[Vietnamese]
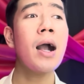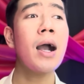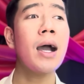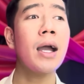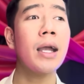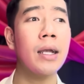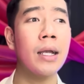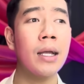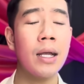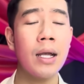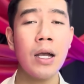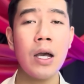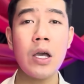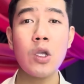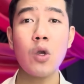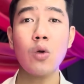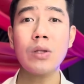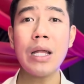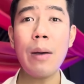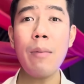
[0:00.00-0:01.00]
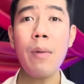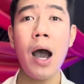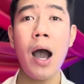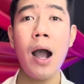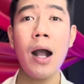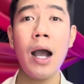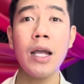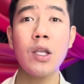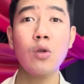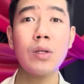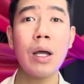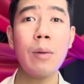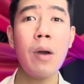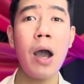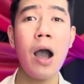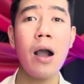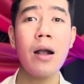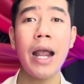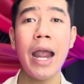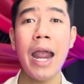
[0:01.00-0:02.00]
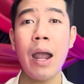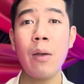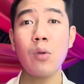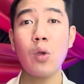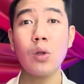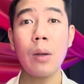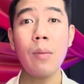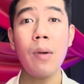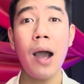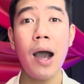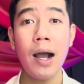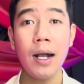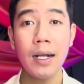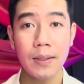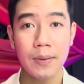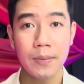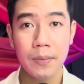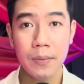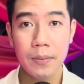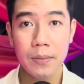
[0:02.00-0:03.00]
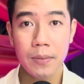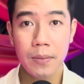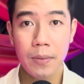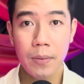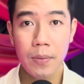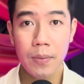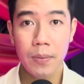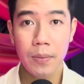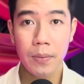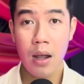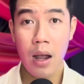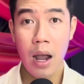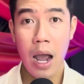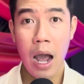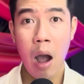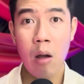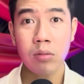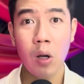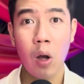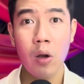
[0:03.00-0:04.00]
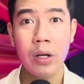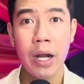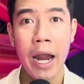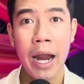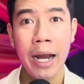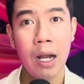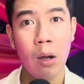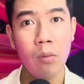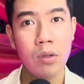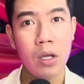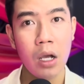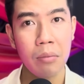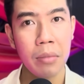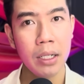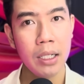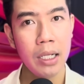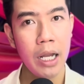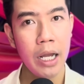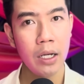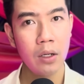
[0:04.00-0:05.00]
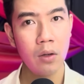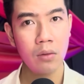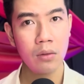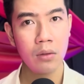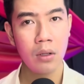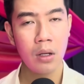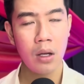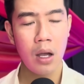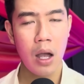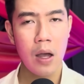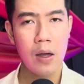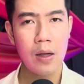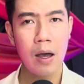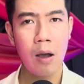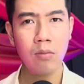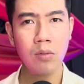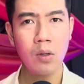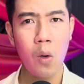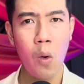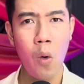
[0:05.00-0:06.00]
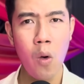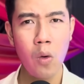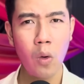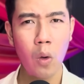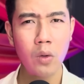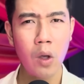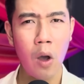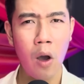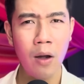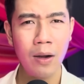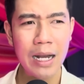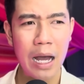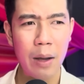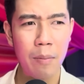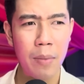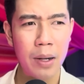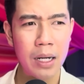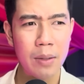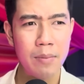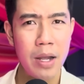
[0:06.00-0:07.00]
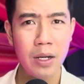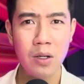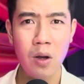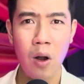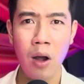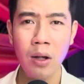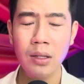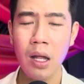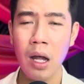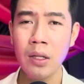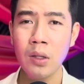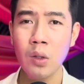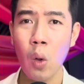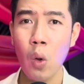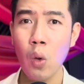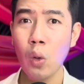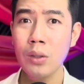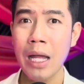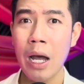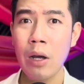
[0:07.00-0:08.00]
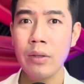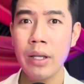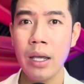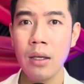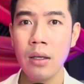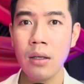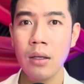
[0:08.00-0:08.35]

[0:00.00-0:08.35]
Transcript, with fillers: ơi, chú Tám Hơn ơi, chú Tám Hơn nghe em, chú Tám Hơn. Ông nội nghe là ổng giật mình liền luôn. Ổng nói ủa con nhỏ nào mà nó biết rõ tên tuổi của tao vậy.